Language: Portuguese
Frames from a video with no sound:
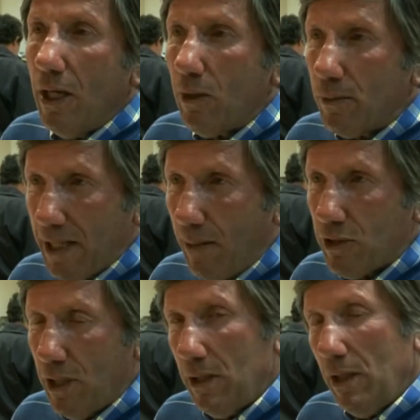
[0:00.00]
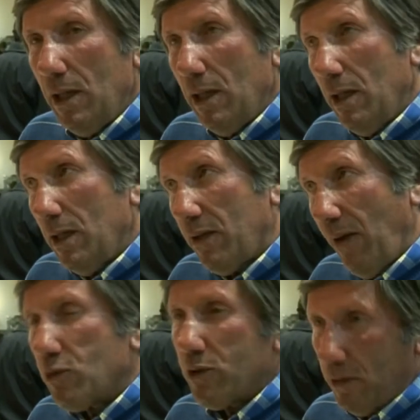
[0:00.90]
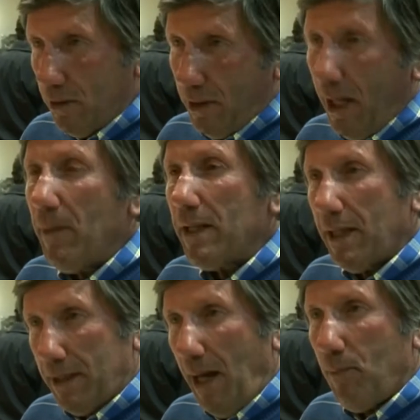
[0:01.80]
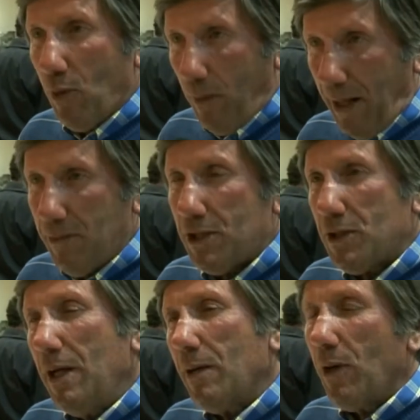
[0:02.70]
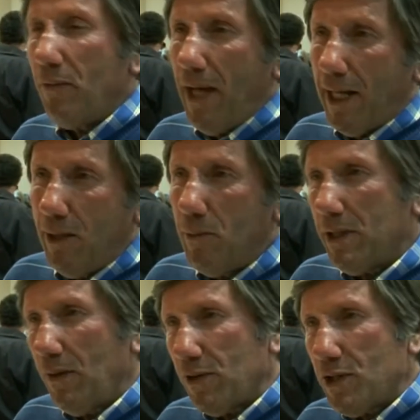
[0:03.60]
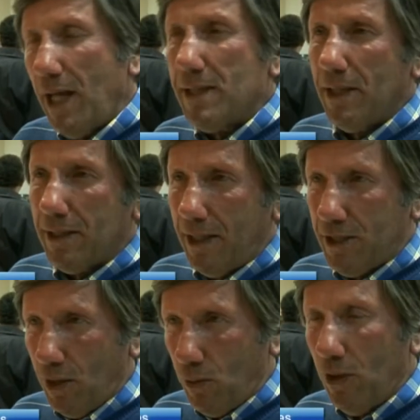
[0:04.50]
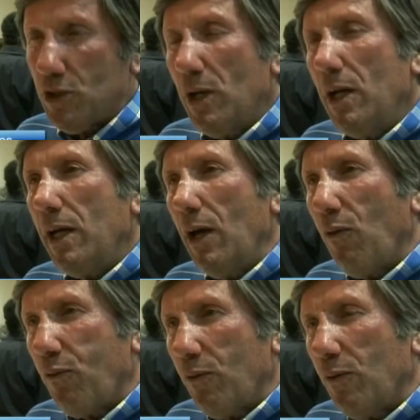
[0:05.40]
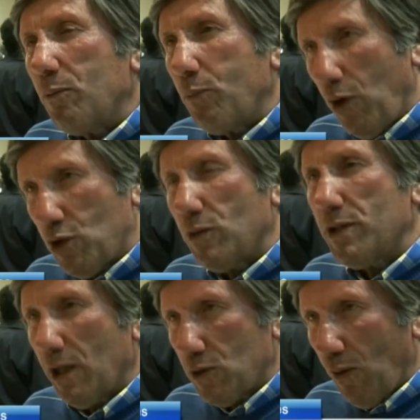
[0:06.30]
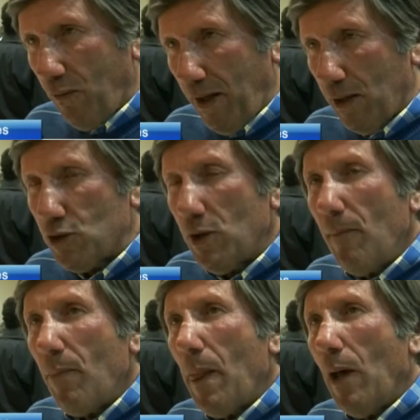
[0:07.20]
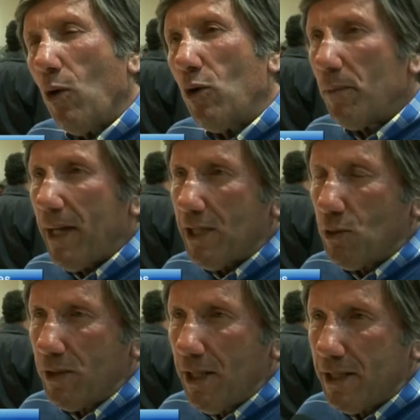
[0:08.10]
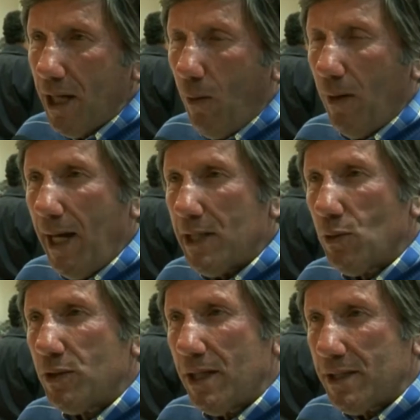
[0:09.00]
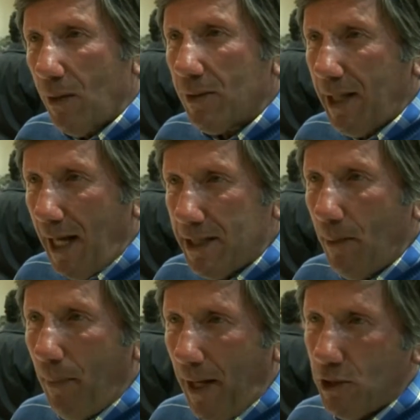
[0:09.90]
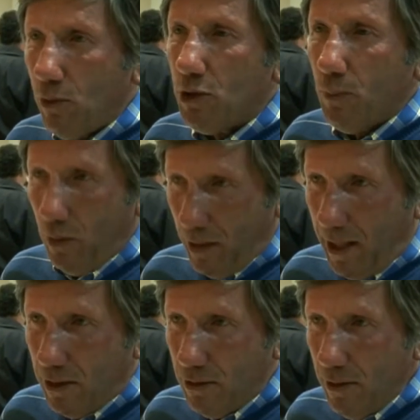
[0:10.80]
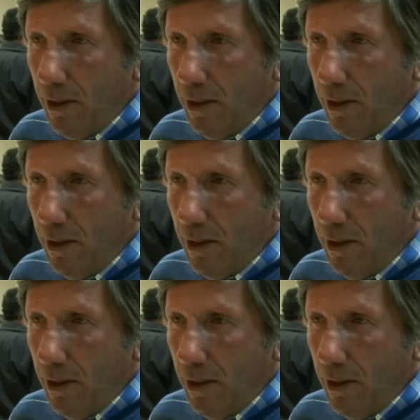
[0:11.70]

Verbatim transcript: começámos, tivemos realmente até problemas, que havia aqui uma divergência entre caçadores, eu depois consegui resolvê-los. O nome da associação é a Associação de Caça e Pesca com os Pioneiros.